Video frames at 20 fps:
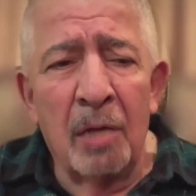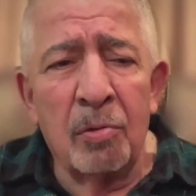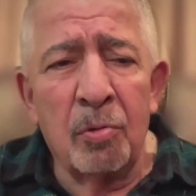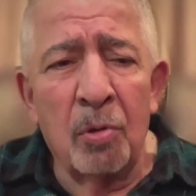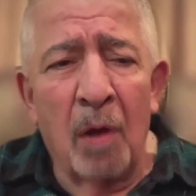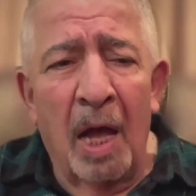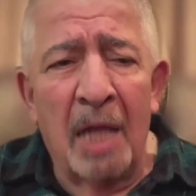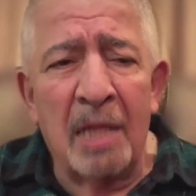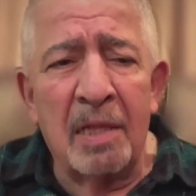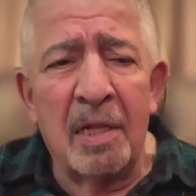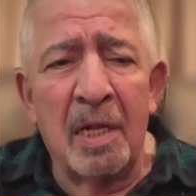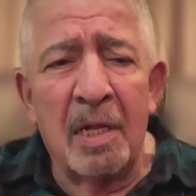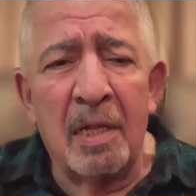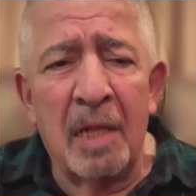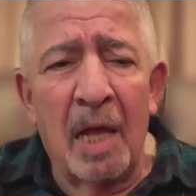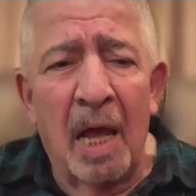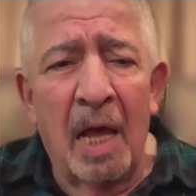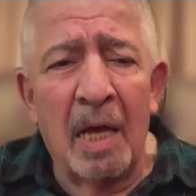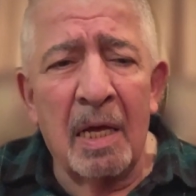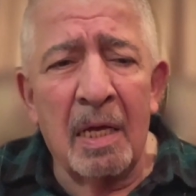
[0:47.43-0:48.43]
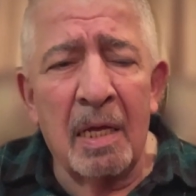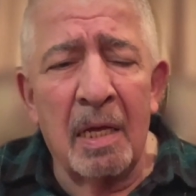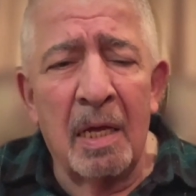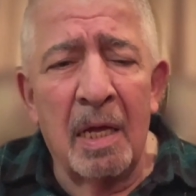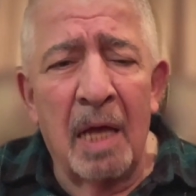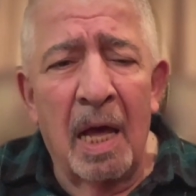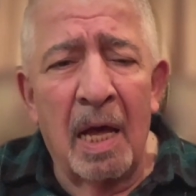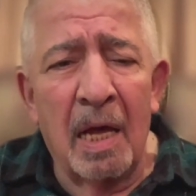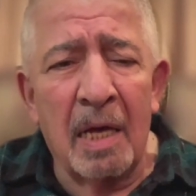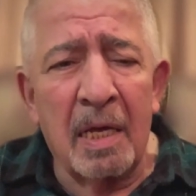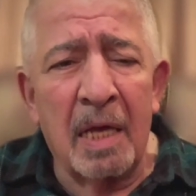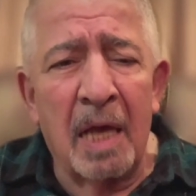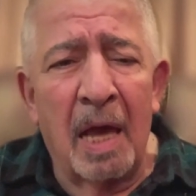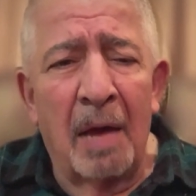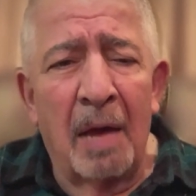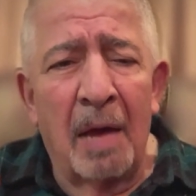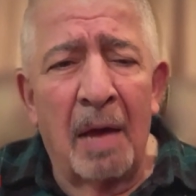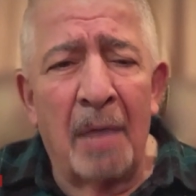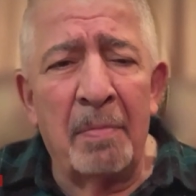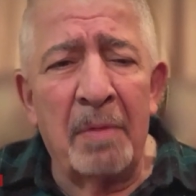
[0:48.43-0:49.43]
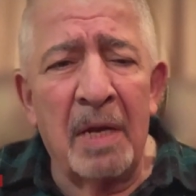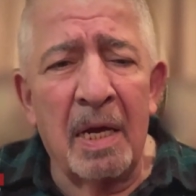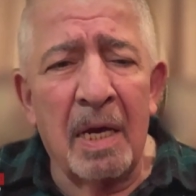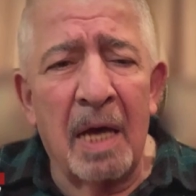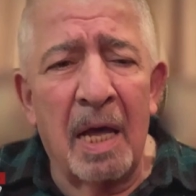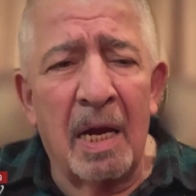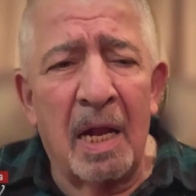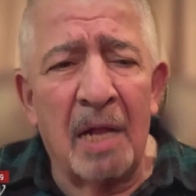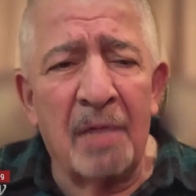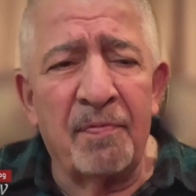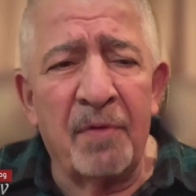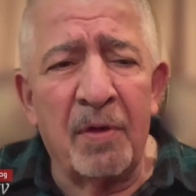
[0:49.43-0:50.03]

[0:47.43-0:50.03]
تحدد أقيام العقارات